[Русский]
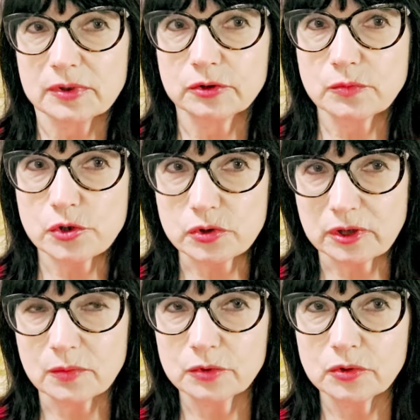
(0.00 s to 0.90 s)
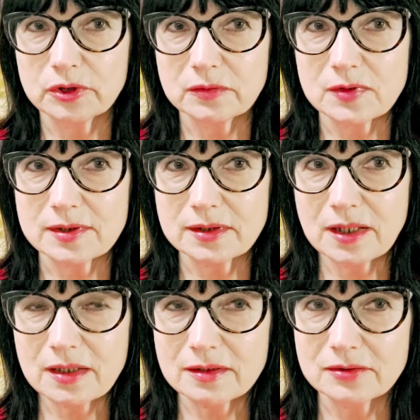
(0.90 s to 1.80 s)
Потом еще там кто-то его
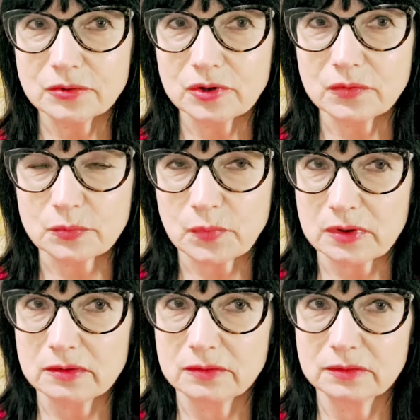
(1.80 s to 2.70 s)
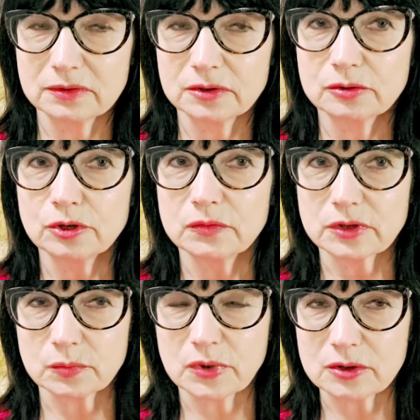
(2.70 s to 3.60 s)
снял, э, то ли, в, э, э, то ли в
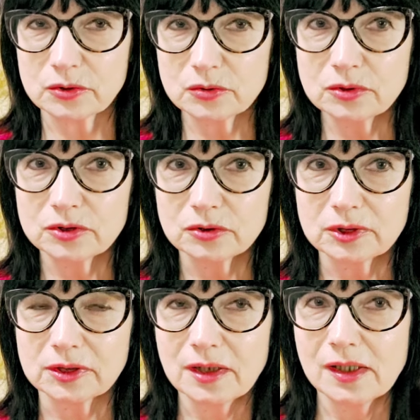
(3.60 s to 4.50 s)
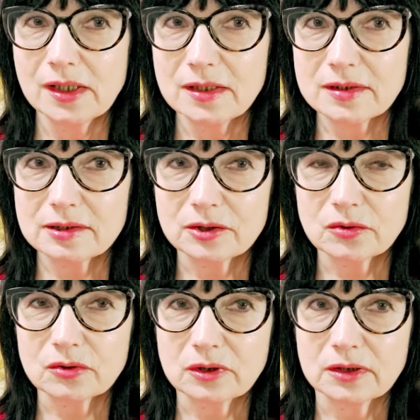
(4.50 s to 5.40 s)
аэропорту, то ли где-то
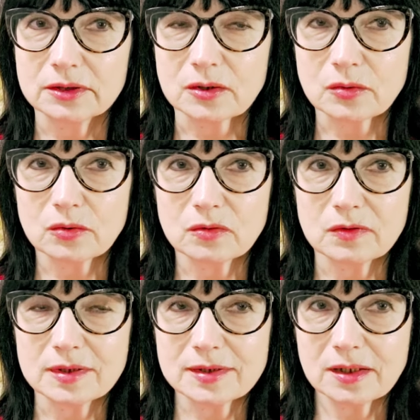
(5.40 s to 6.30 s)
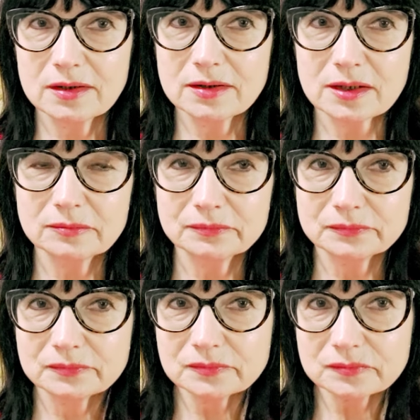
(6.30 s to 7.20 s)
около торгового центра.
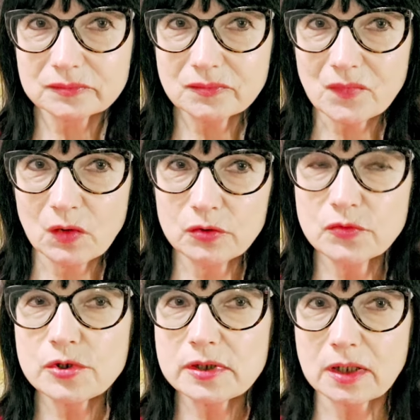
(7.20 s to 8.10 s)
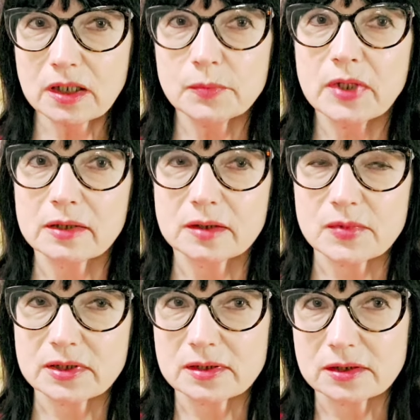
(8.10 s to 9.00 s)
Он вроде как опять
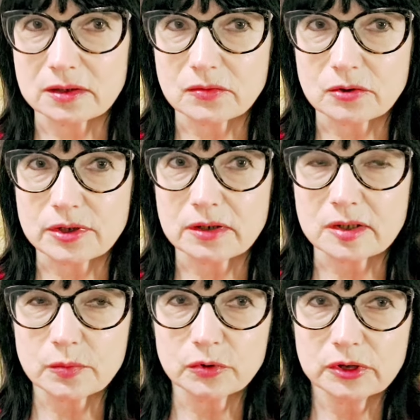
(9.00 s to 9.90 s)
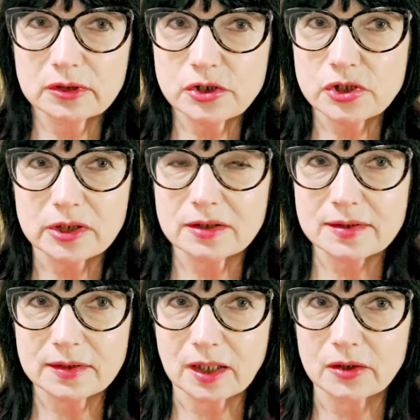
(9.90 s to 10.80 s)
там сидел, вроде как с бутылочкой, не
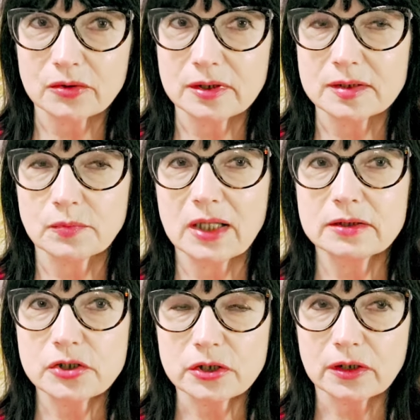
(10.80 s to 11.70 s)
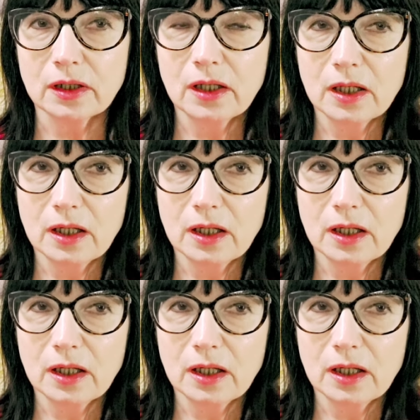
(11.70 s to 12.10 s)
знаю, или с баночкой.